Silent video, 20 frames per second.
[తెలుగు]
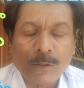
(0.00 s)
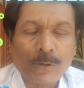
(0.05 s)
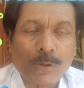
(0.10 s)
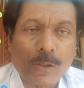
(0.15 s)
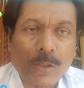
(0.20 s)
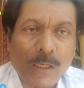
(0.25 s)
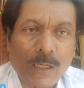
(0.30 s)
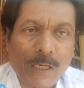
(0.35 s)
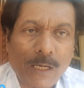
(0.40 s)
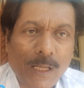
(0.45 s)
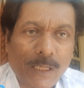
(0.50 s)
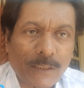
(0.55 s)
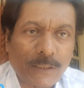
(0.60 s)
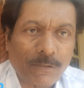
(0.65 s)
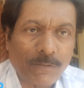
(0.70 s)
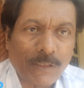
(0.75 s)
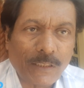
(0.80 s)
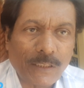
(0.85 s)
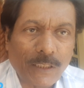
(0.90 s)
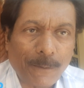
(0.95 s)
సో నేను
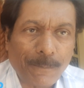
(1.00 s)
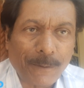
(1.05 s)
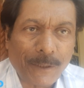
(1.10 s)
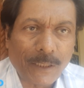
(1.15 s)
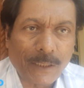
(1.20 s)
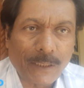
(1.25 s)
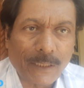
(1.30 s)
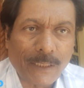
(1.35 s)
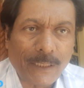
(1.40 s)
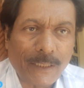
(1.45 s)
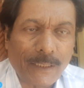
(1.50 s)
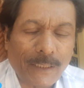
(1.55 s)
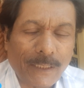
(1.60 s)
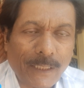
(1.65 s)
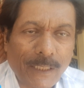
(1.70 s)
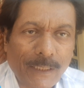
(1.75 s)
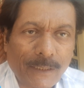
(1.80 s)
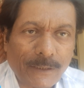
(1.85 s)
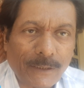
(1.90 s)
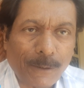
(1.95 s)
లాస్ట్ వీక్ చెప్పినట్టుగా
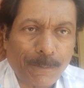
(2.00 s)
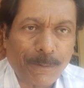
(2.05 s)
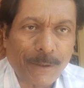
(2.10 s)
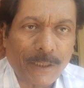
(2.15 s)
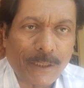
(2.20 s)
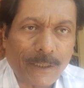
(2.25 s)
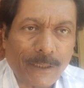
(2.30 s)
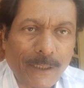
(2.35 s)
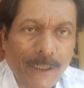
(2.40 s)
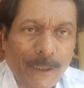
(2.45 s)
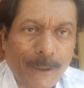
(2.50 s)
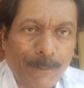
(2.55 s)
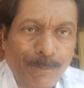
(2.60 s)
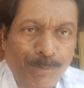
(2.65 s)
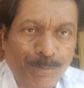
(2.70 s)
ఏంటి అని చెప్పనంటే